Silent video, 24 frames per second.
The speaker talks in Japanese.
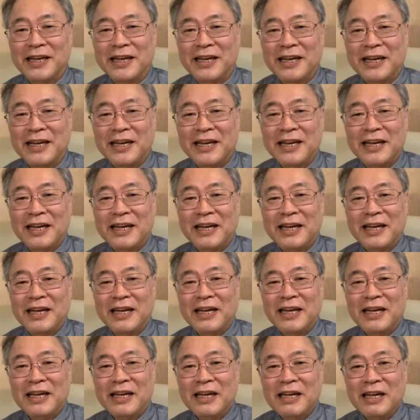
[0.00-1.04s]
え、すべて
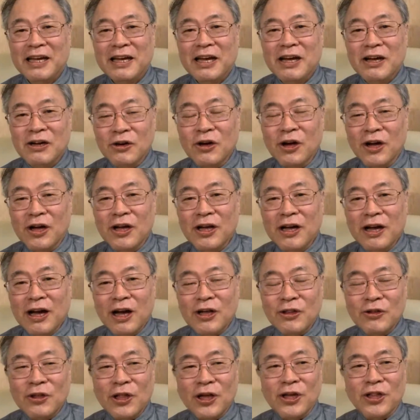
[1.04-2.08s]
わかるどういうこと、うん、
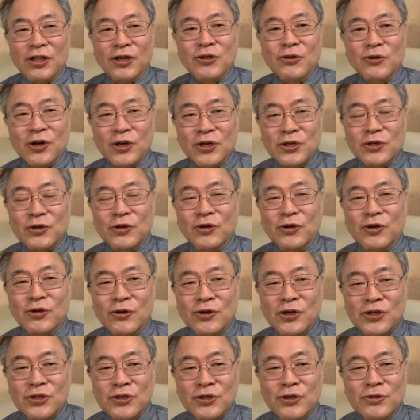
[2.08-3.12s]
あの、だから教科書、教
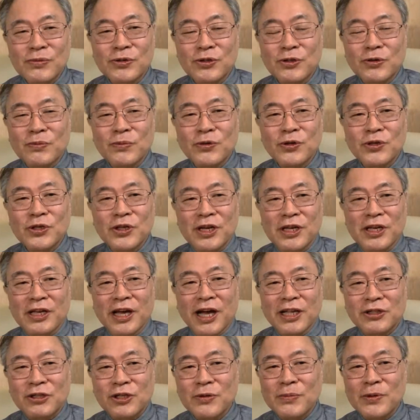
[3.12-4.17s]
科書読むともう
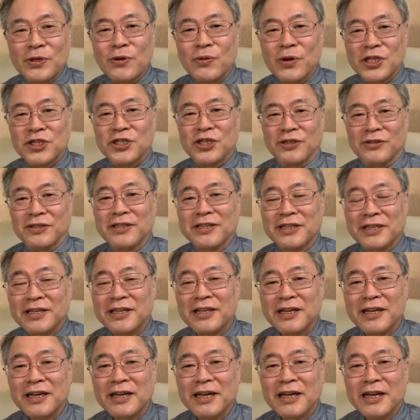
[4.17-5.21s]
あっという間に終わっちゃう。
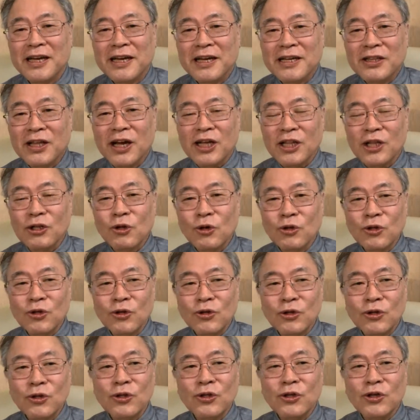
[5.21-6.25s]
うん、だからどんど
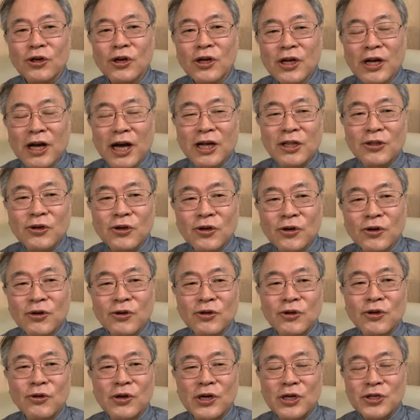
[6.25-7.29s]
んどんどん、あの、
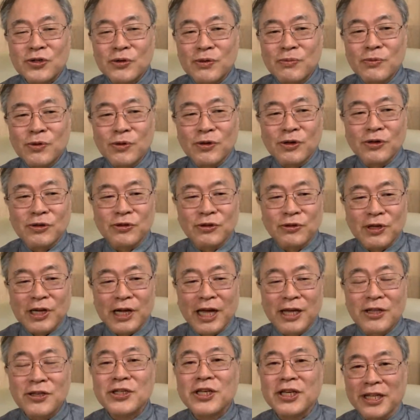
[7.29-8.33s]
教科書を
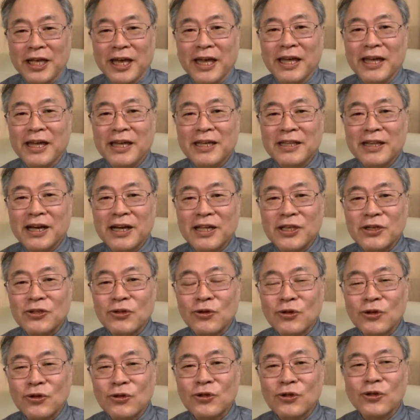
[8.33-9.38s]
変えるじゃない。だから
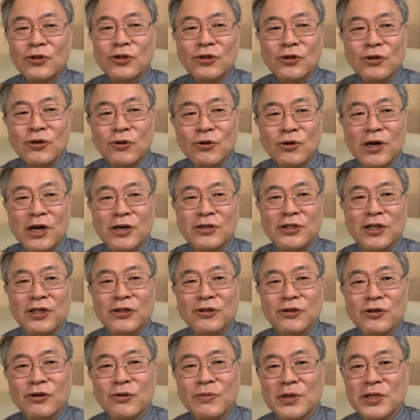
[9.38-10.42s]
どんどんどんどん高学年
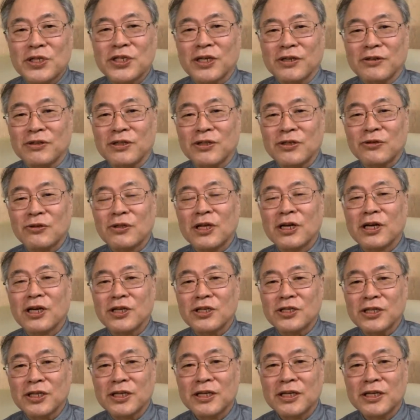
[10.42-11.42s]
の読めちゃうって、そんな感じ。